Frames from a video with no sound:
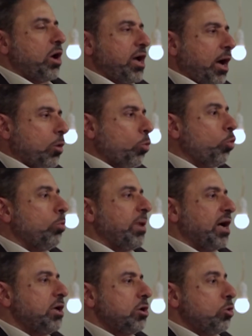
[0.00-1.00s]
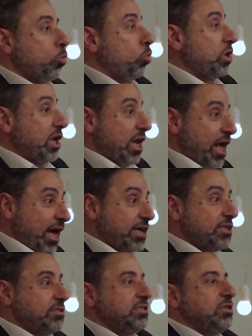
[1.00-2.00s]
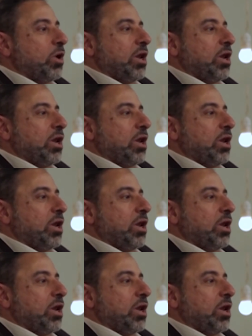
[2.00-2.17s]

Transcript: ويعقوب أولي الأيدي